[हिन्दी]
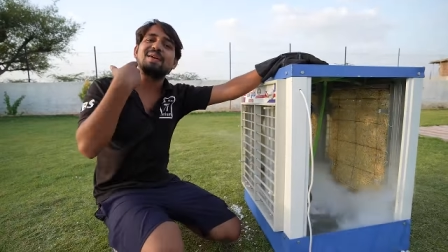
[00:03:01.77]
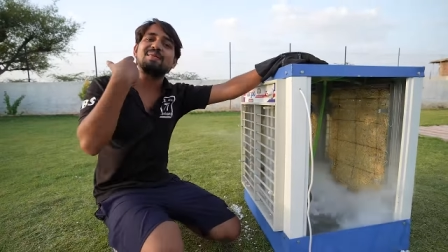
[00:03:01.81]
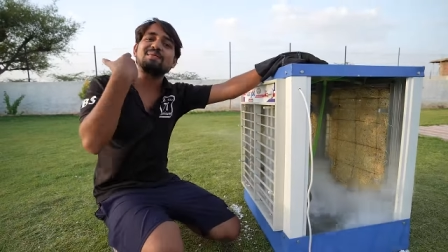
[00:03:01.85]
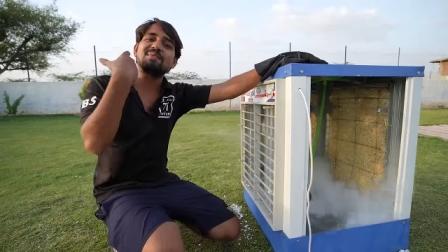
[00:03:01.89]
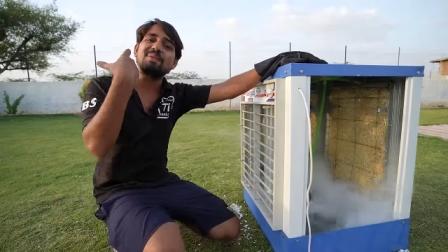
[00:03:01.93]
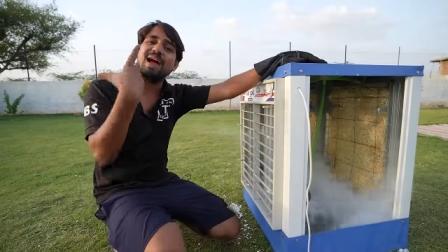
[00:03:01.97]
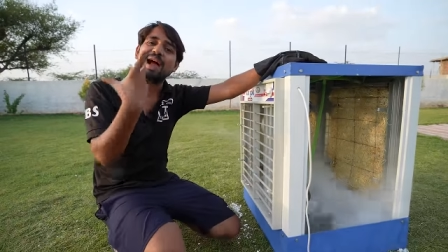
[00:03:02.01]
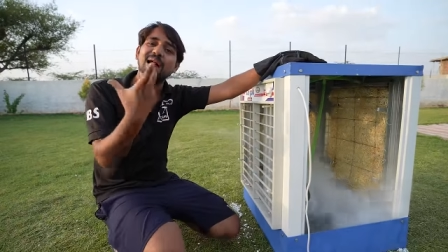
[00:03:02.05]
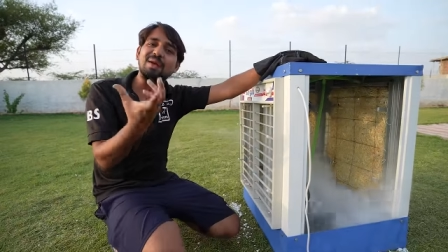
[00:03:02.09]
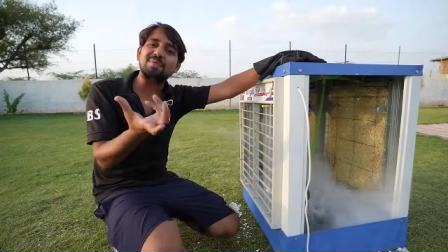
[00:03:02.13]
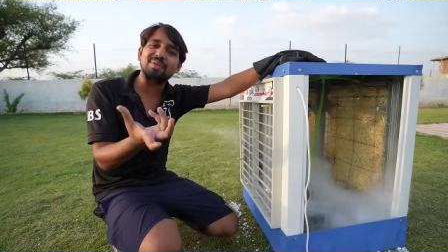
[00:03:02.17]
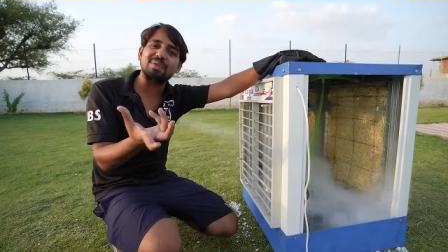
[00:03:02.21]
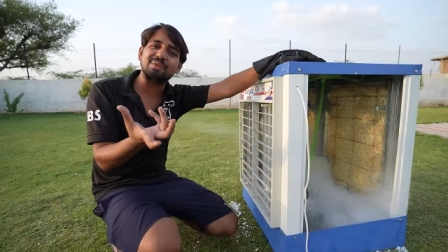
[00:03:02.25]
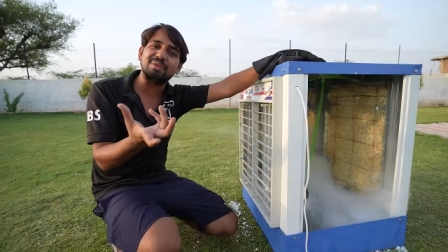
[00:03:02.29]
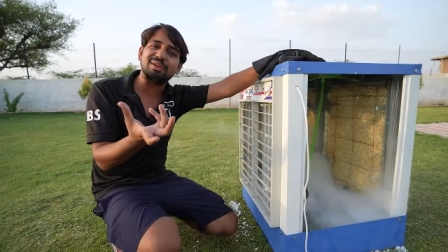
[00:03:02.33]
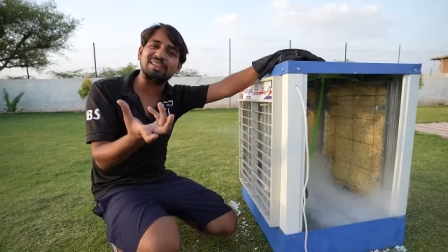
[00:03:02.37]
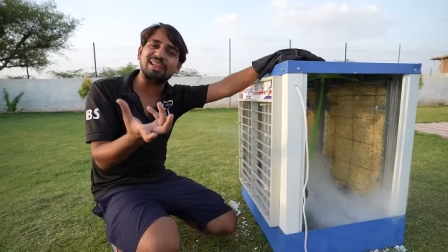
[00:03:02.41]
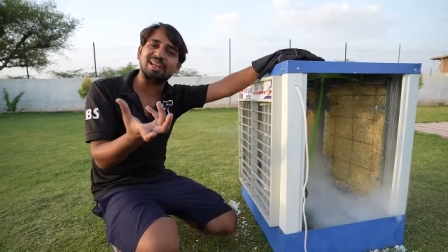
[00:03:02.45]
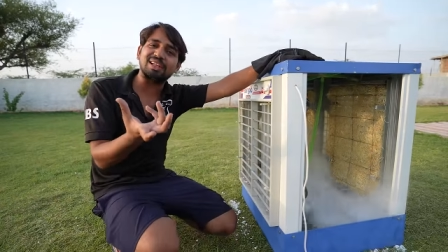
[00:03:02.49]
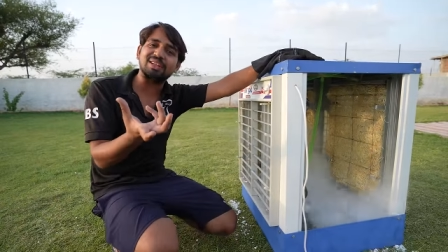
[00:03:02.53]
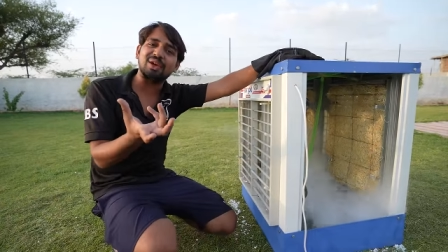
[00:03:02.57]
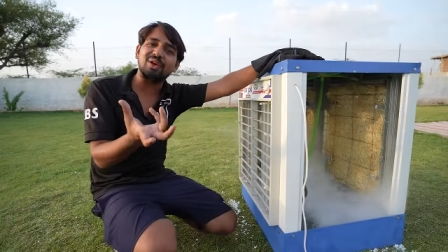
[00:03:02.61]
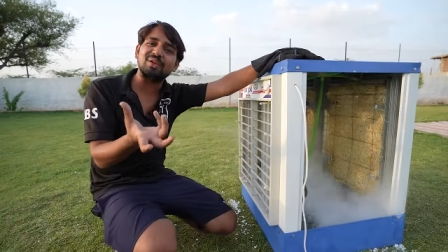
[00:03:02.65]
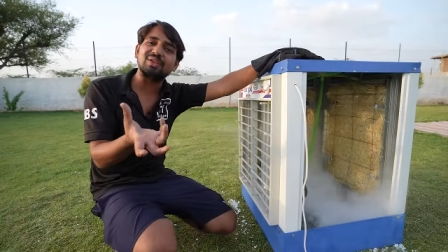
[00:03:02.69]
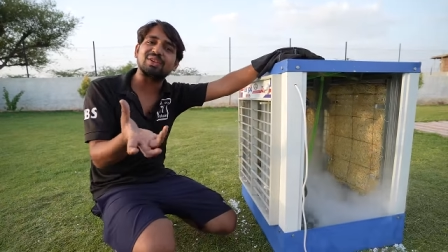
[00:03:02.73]
मैं आपको
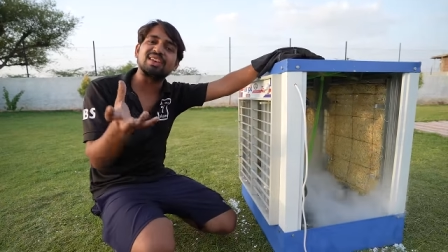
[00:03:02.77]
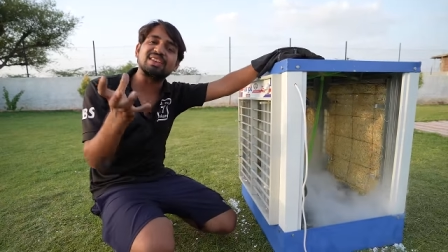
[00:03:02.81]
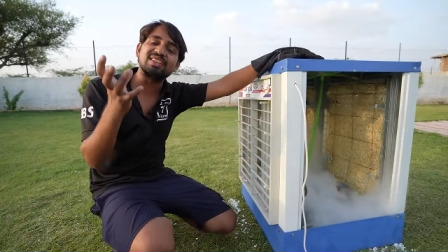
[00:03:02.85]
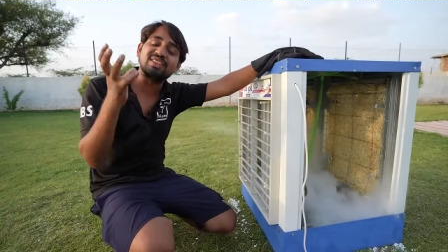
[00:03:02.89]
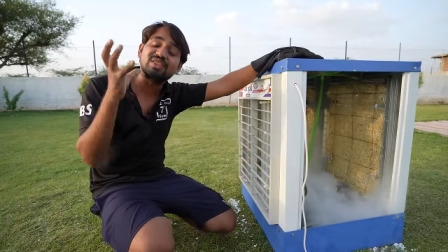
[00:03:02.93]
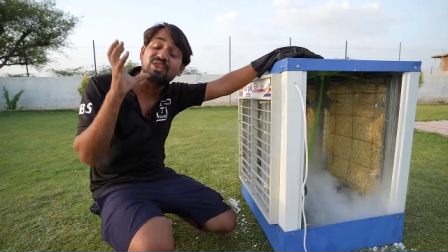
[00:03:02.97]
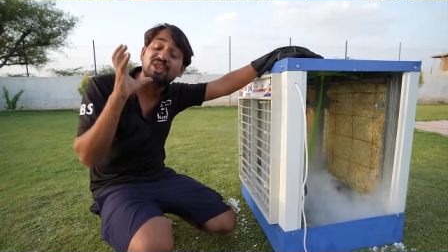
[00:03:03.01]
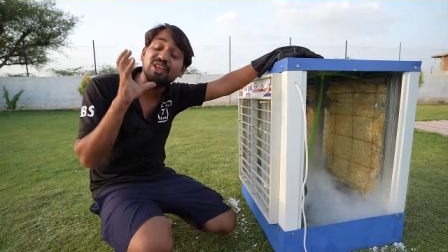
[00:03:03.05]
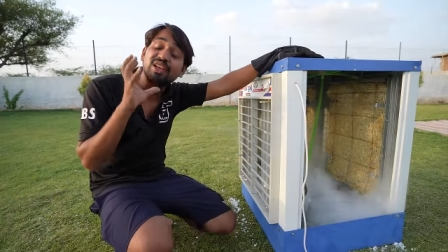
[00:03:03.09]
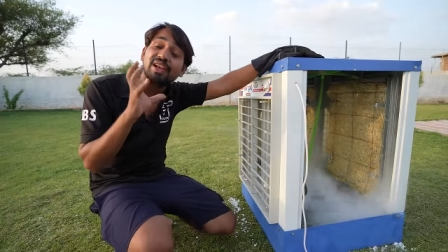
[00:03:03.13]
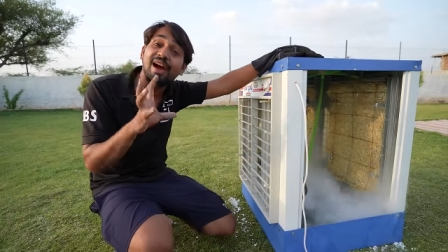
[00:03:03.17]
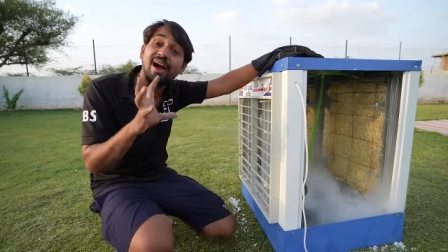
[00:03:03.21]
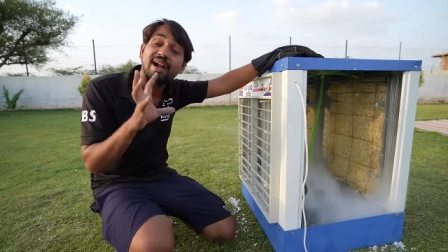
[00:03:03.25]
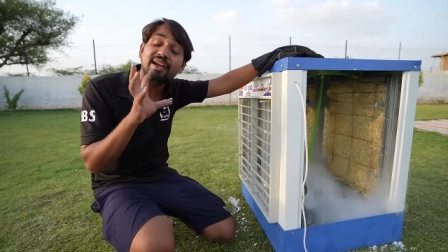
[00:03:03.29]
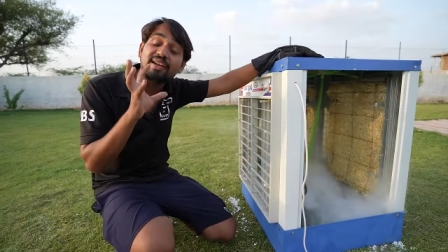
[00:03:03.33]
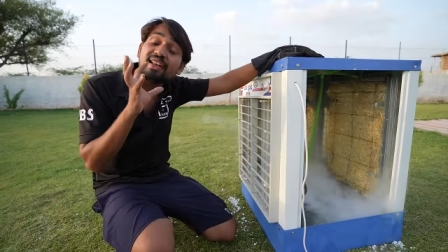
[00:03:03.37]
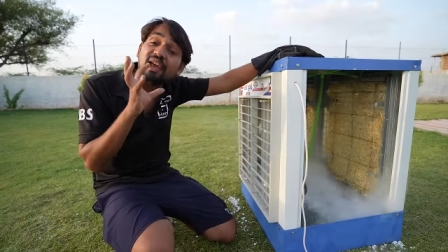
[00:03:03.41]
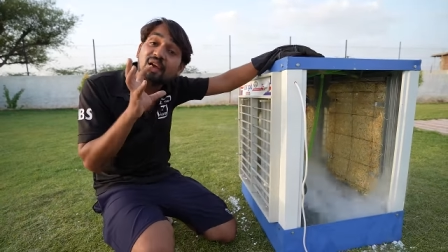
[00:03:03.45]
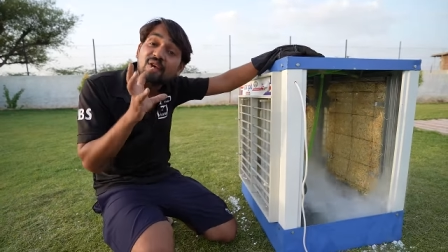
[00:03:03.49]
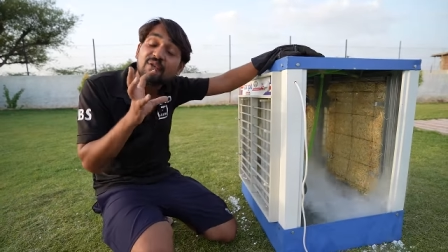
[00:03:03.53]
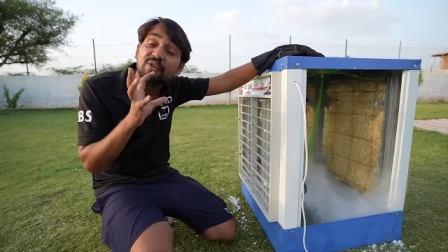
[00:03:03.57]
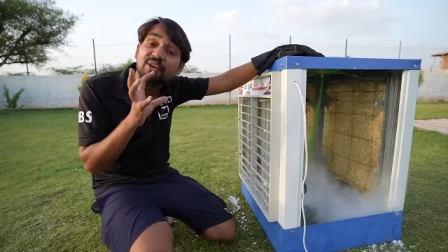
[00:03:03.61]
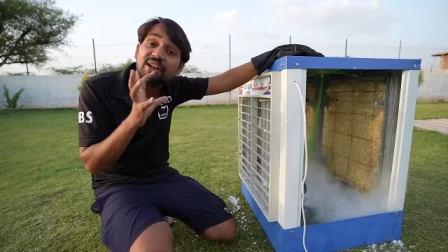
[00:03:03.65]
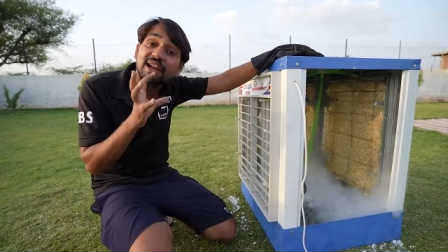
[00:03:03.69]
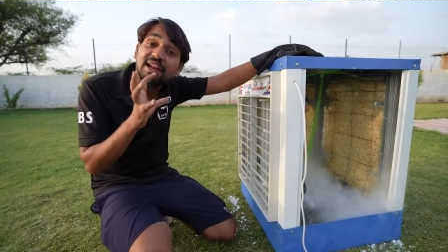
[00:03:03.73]
बताता हूँ कि जी हाँ
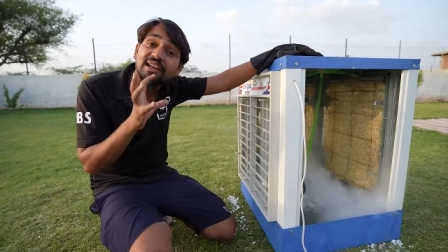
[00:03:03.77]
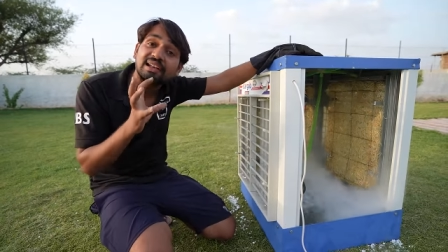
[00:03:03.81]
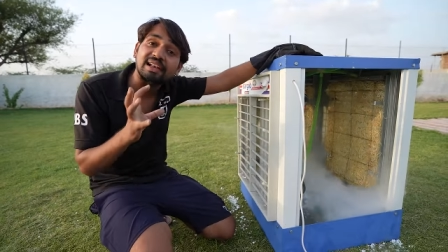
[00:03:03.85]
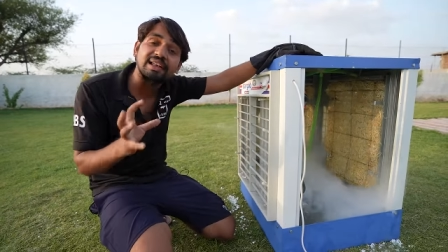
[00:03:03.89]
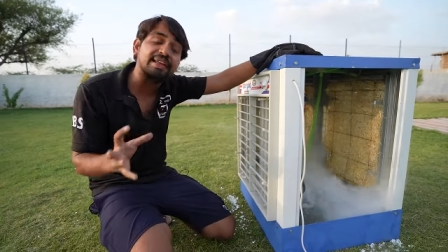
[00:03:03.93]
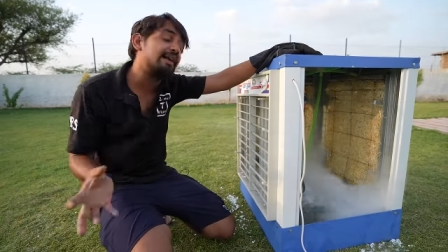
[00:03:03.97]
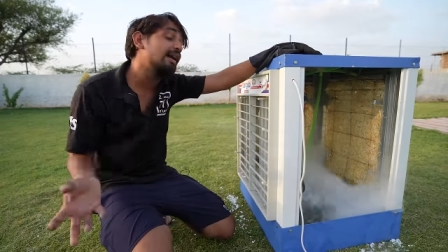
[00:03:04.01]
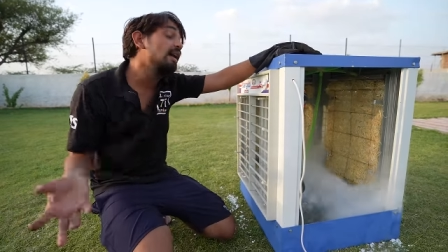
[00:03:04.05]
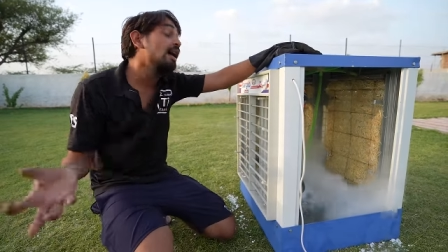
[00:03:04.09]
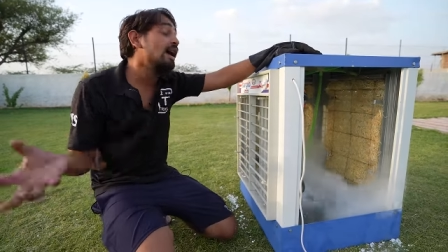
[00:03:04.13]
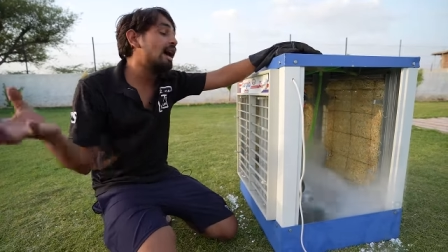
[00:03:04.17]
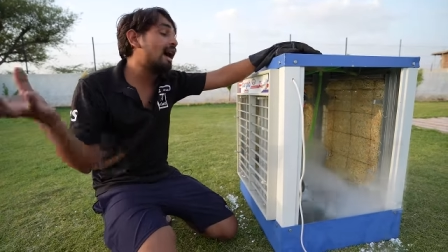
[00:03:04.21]
डेफिनेटली